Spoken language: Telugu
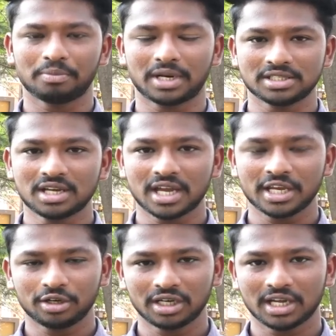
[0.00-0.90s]

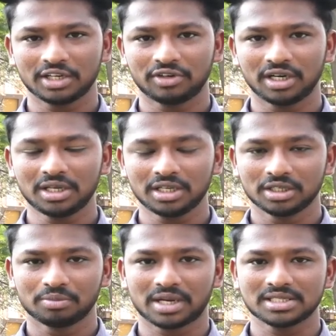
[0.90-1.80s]
ప్రజానాయకులు కానివ్వండి
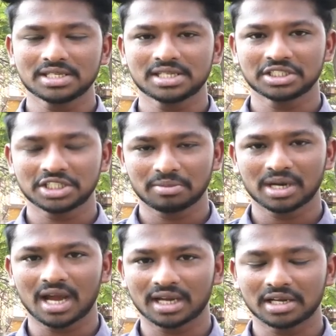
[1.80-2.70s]
ప్రజా
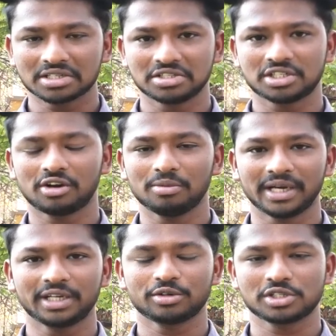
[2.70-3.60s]
సంక్షేమాన్ని ఆకాంక్షించే వాళ్ళు
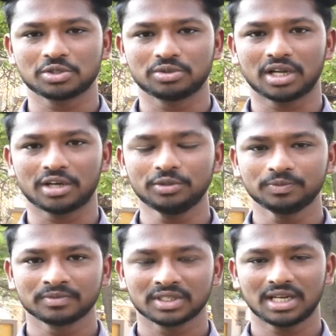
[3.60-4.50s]
బయటకు వస్తూ ఉన్నారు
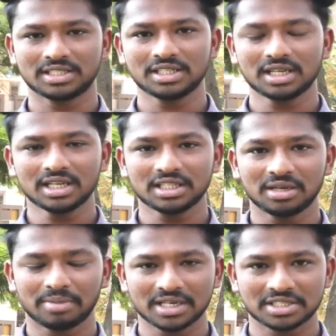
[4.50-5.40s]
ఖచ్చితంగా
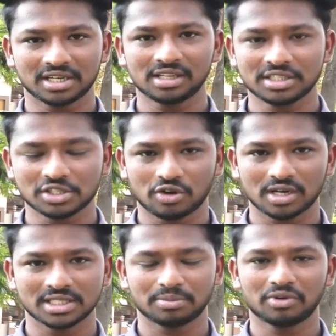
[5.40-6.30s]
దీనిపైన చర్యలు
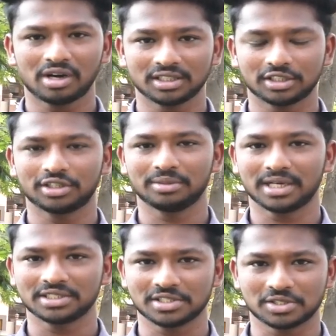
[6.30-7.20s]
తీసుకోవాలని చెప్పి వాళ్ళందరూ
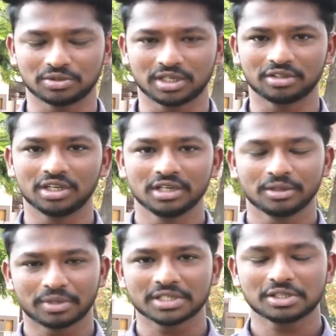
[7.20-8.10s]
డిమాండ్ చేస్తూ ఉన్నారు
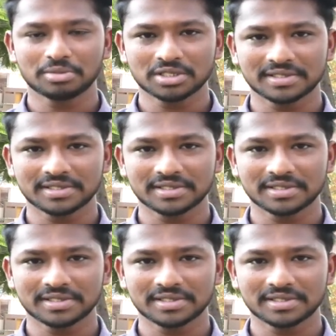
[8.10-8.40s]
ప్రస్తుతం మనం